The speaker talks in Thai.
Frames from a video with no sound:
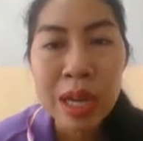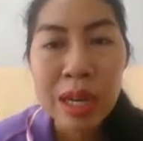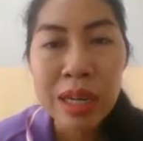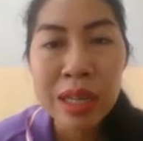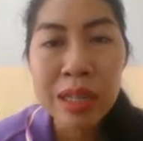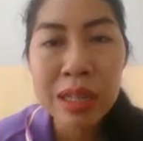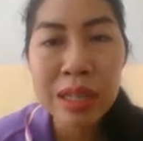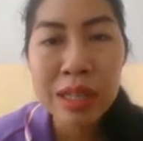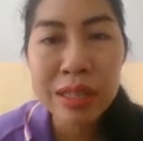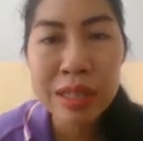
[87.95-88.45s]

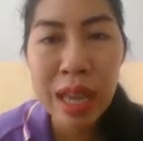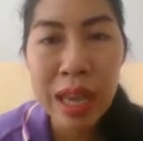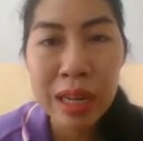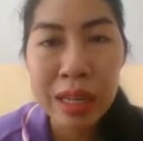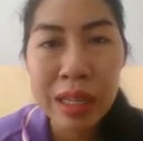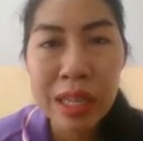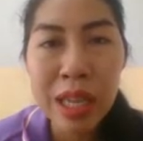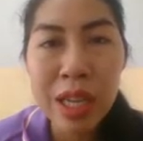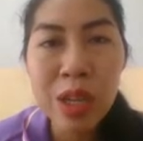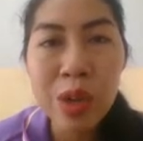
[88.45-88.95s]
คือสัต
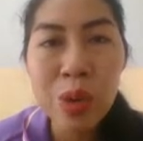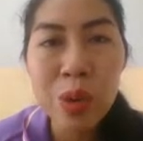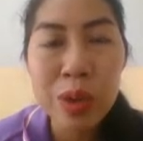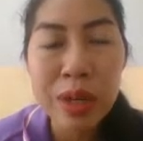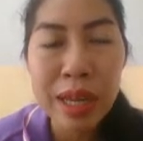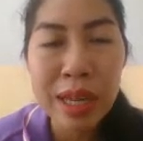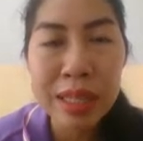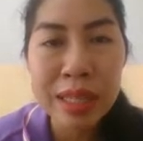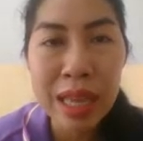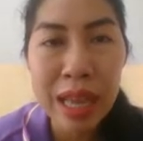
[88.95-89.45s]
ว์ที่อยู่
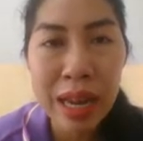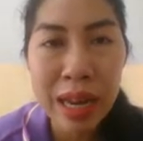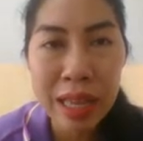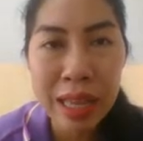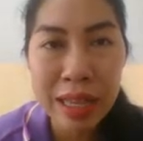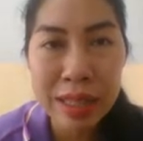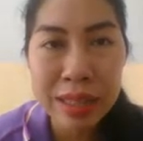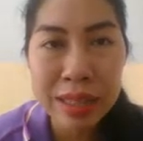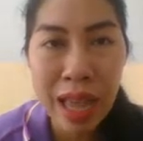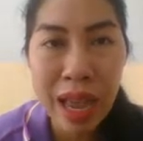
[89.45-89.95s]
ในทะเล
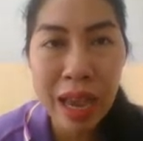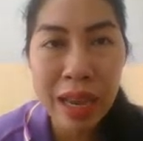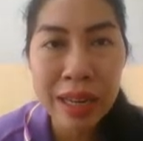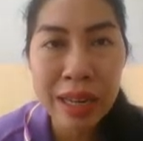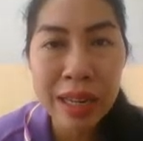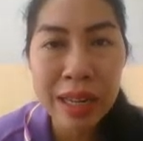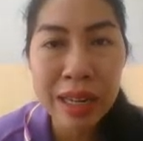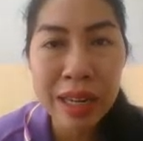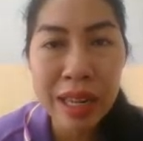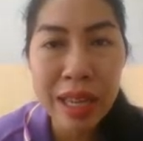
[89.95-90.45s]
ทราย
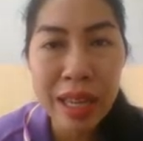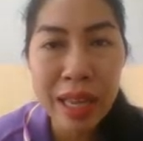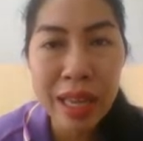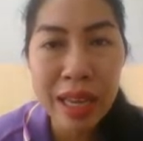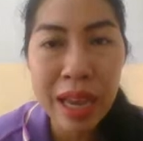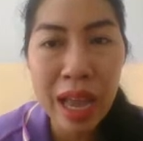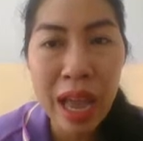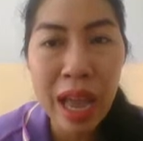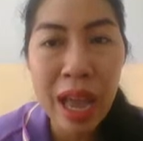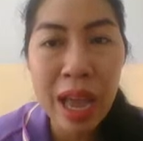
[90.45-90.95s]
นั่นเอง
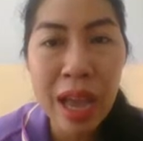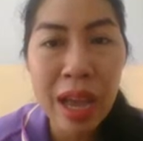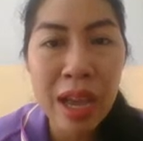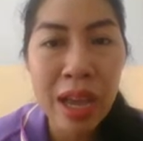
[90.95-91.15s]
ค่ะ